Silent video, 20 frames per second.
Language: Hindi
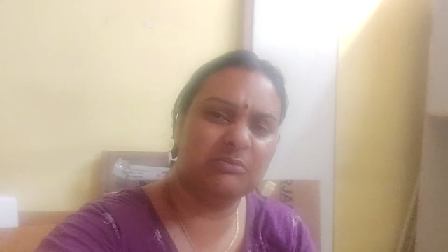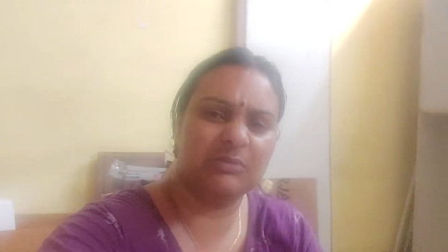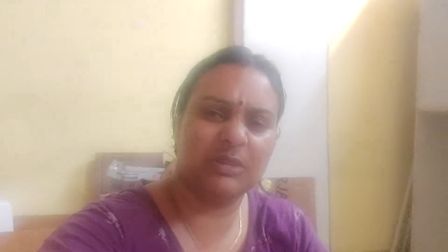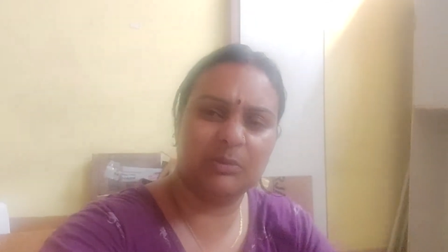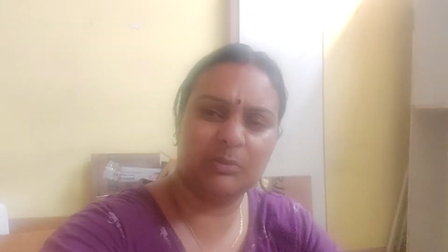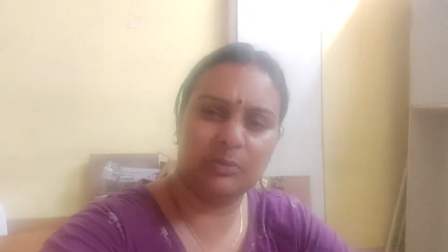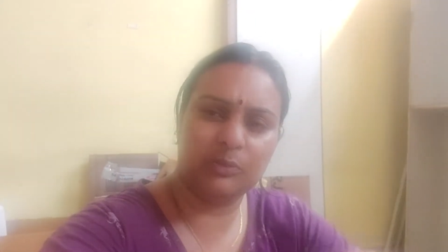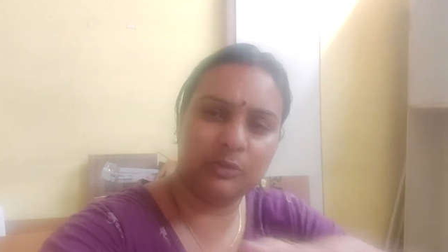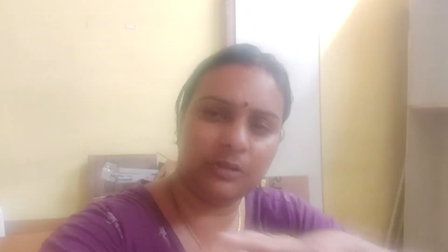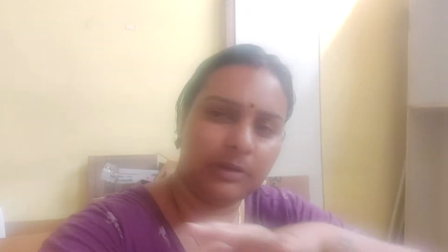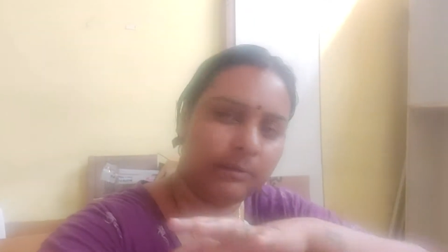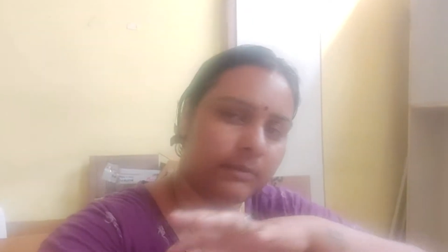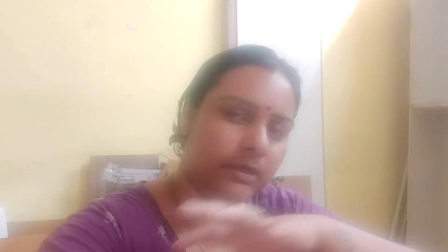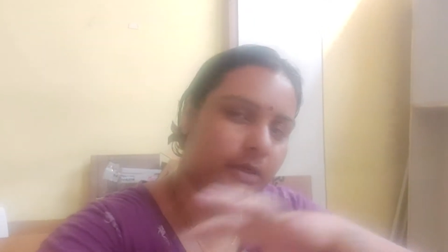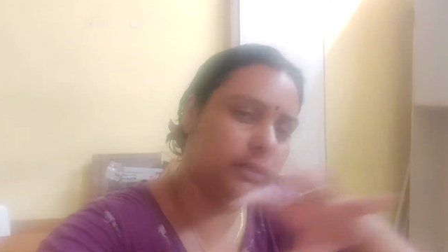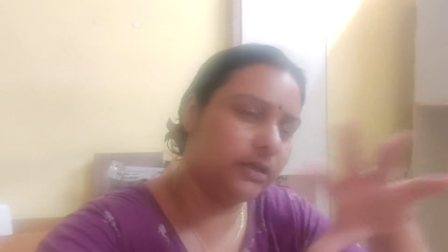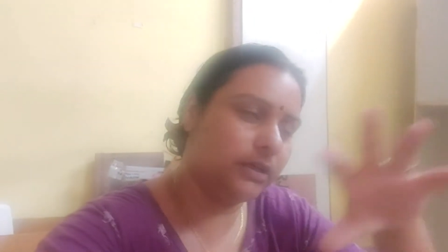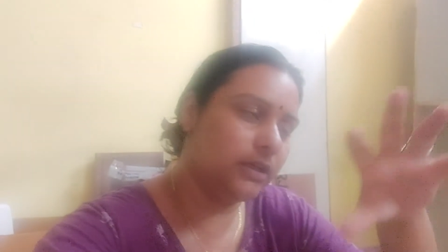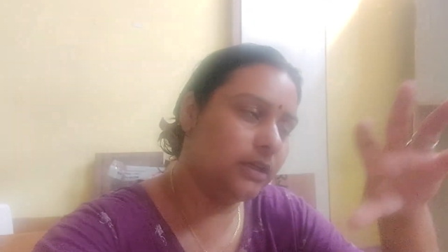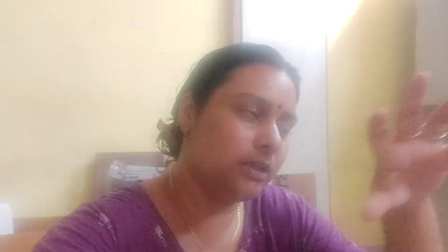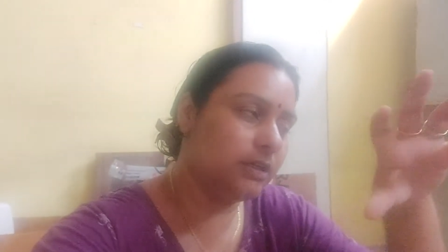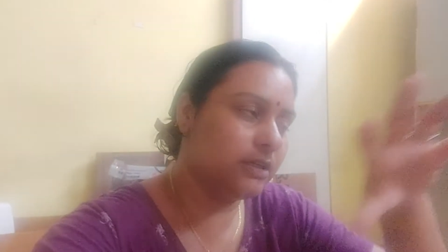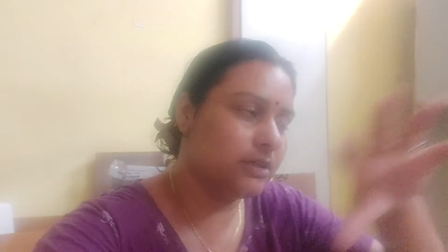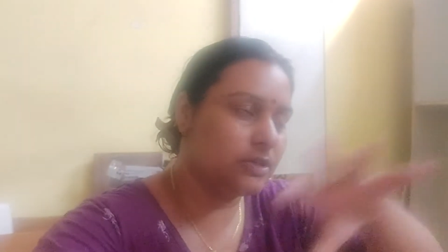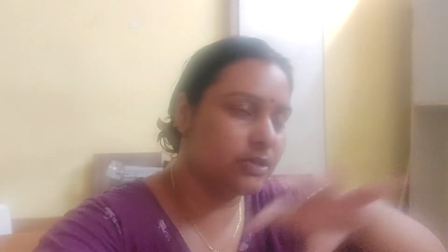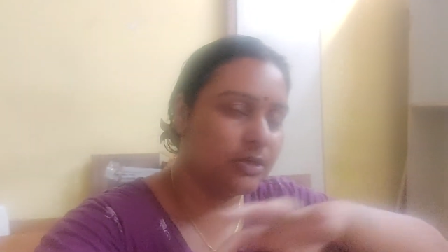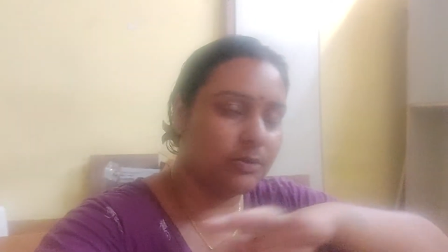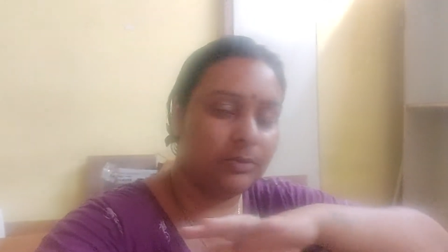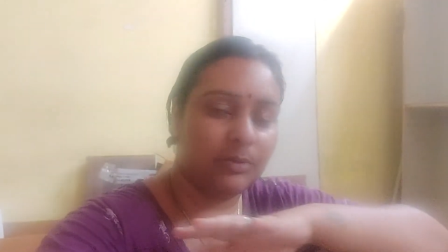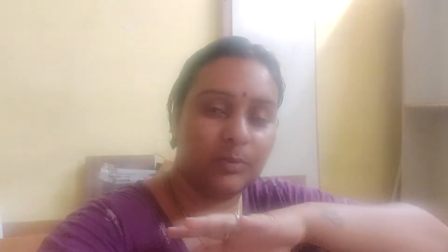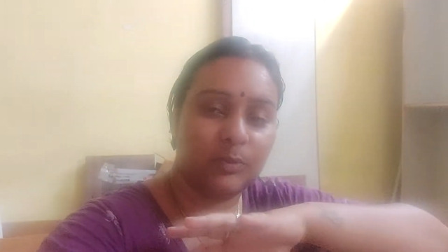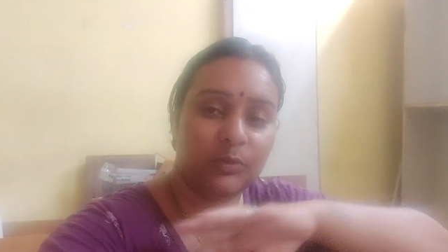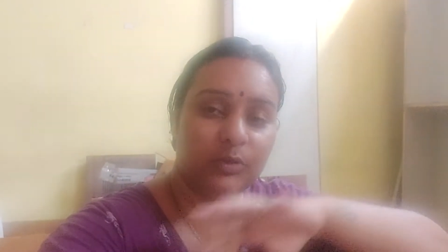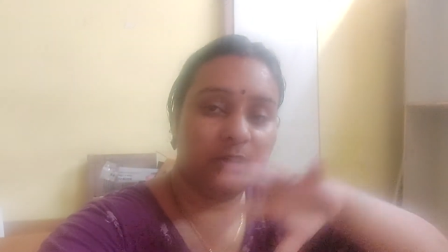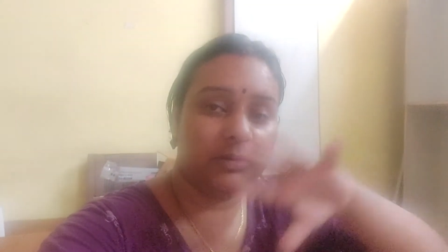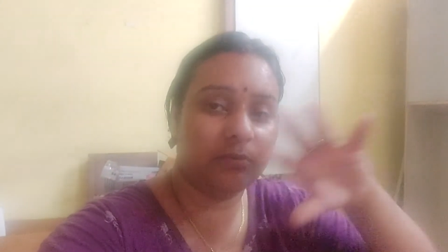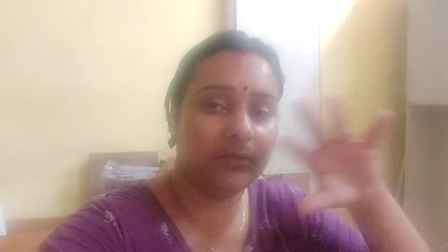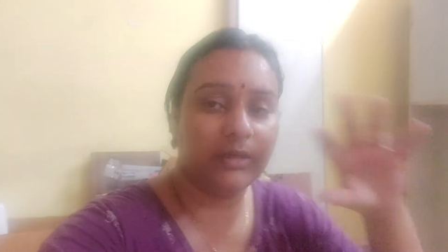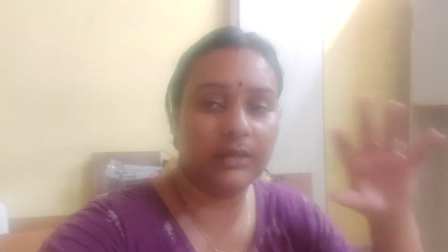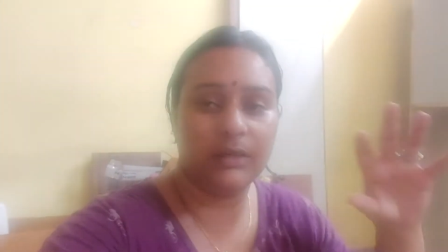में पूरा मिट्टी किचन में
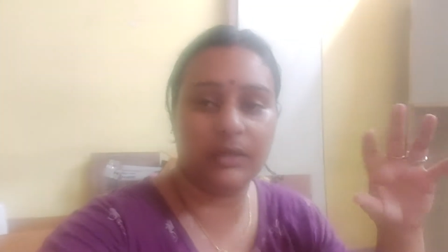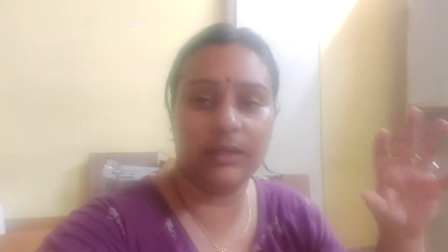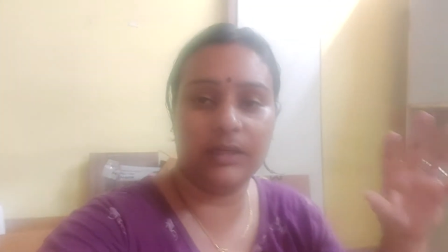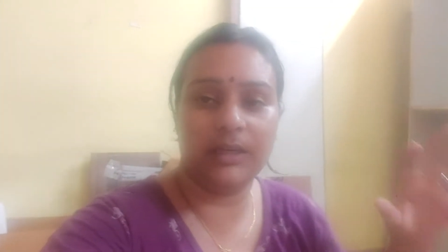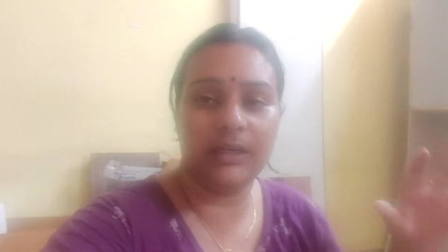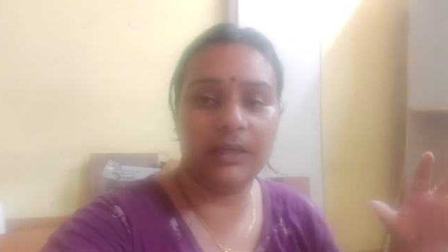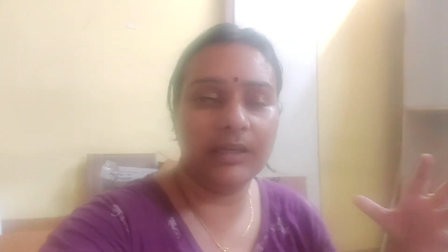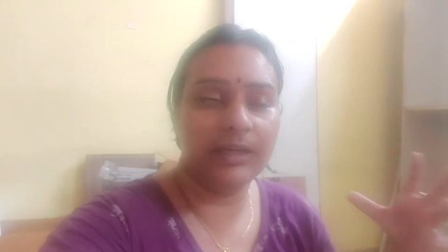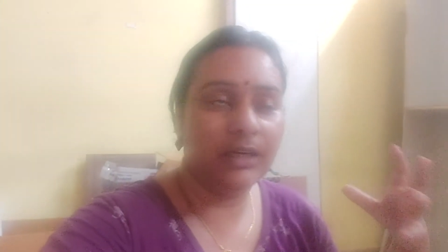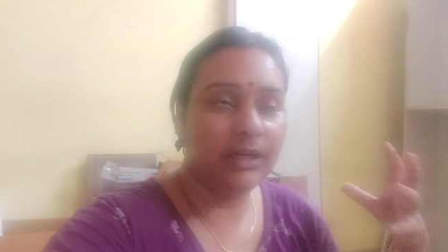पूरी मिट्टी